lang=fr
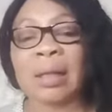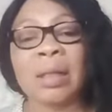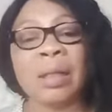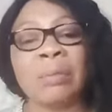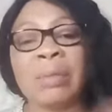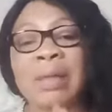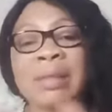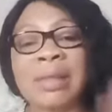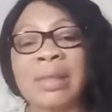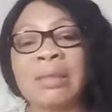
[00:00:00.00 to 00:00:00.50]
Ne
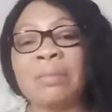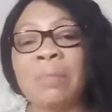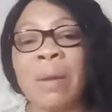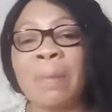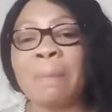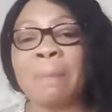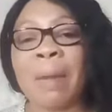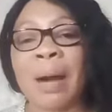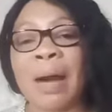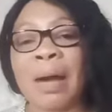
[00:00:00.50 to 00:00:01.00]
me dites
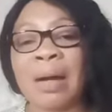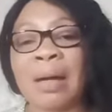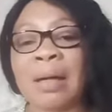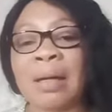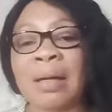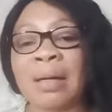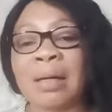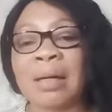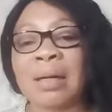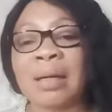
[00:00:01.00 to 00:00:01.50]
même pas.
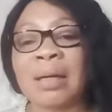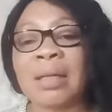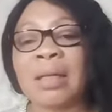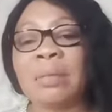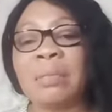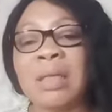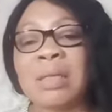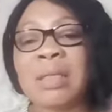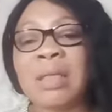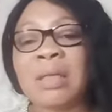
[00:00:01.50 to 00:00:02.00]

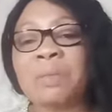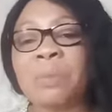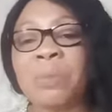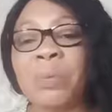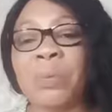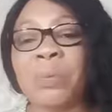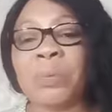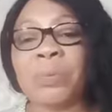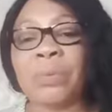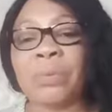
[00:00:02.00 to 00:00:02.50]
Ne me dites
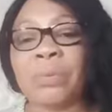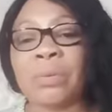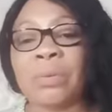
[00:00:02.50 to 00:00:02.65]
plus.